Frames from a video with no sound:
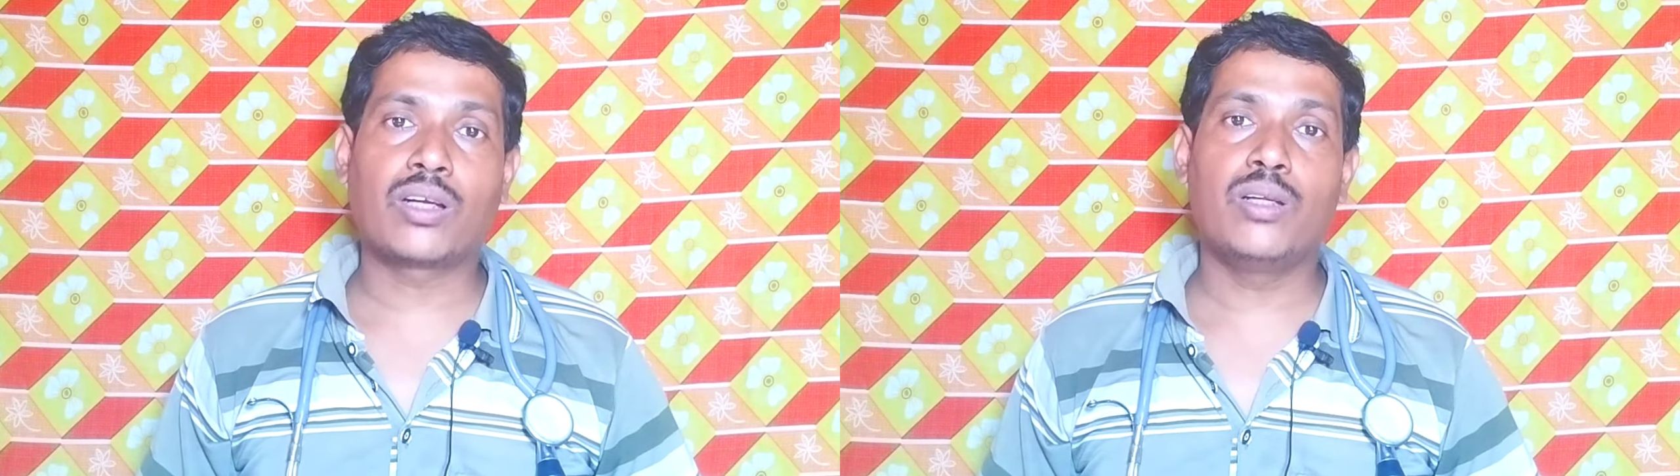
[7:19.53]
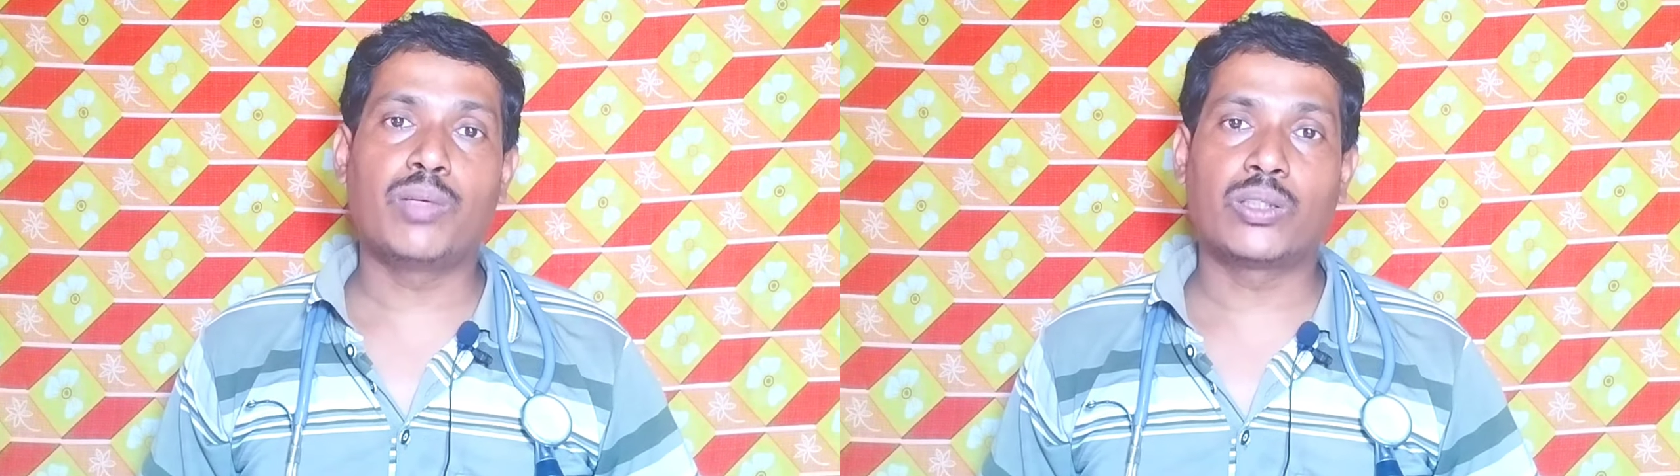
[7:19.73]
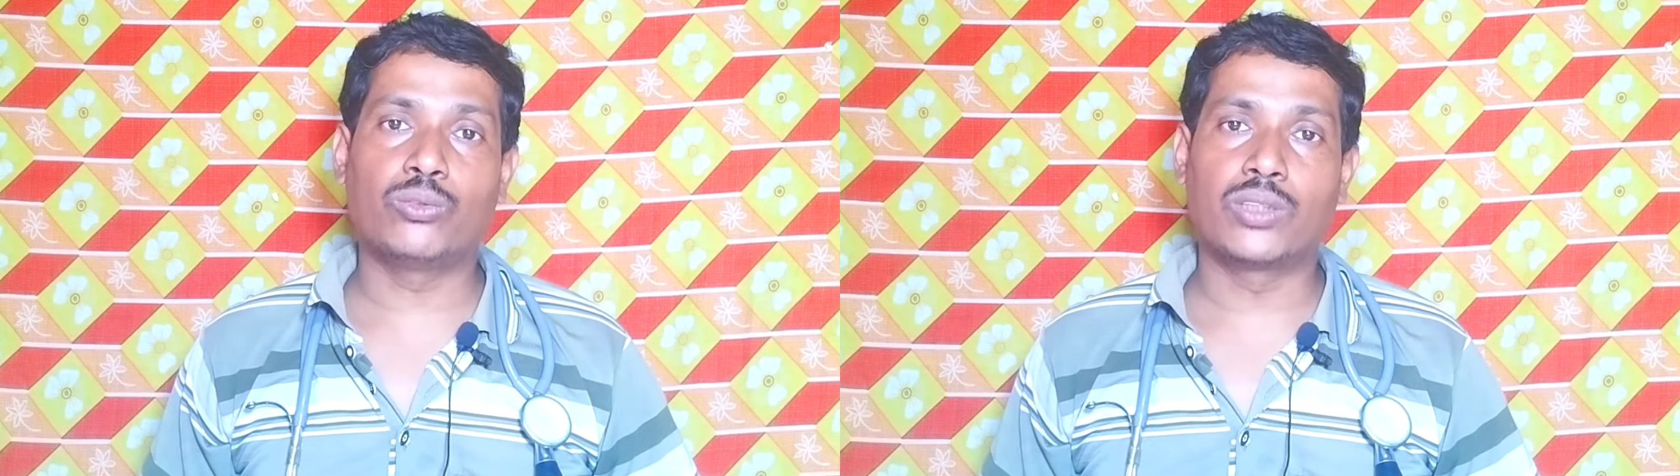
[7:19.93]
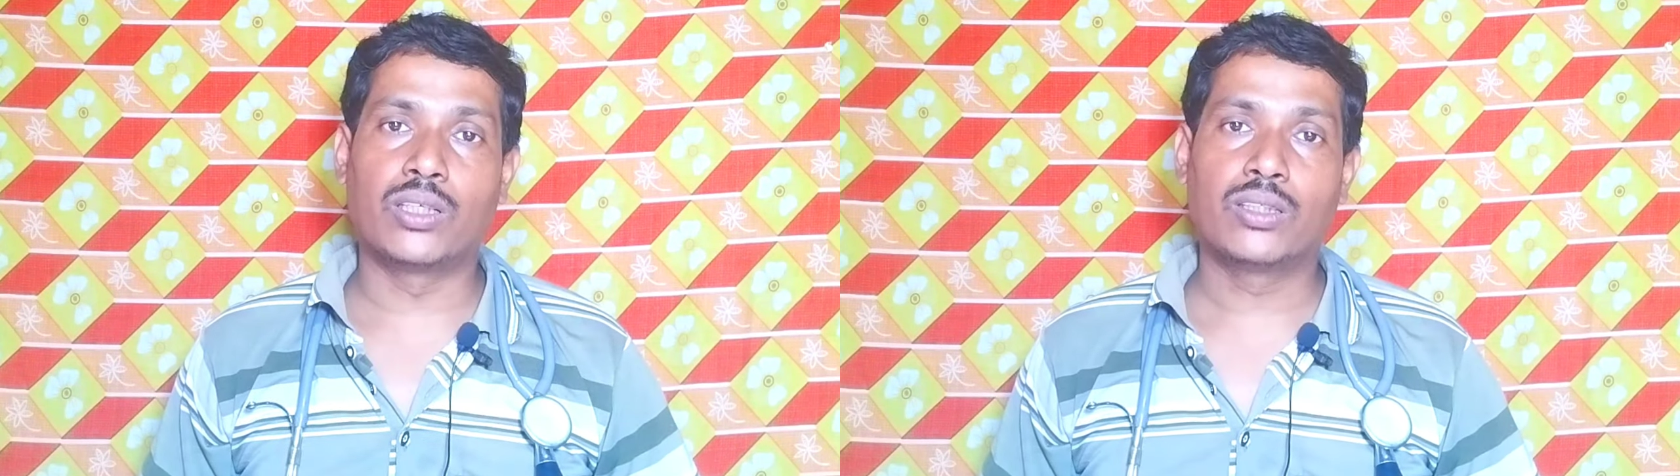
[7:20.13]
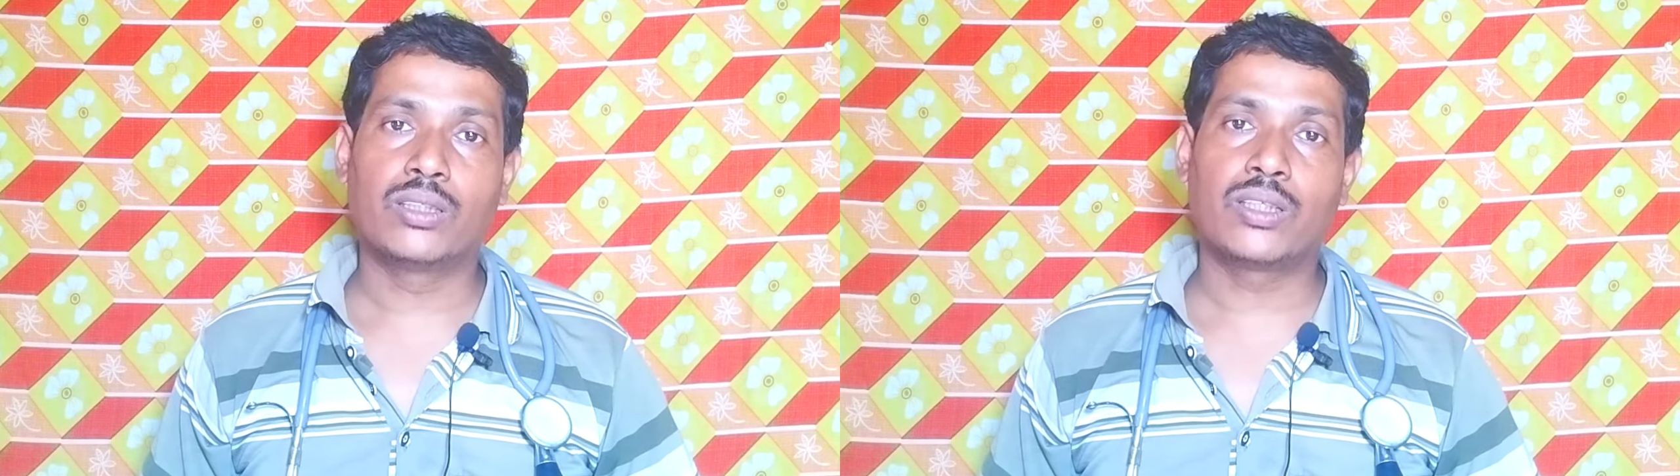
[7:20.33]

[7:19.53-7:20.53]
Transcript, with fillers: লাগলেই মাথা যন্ত্রণা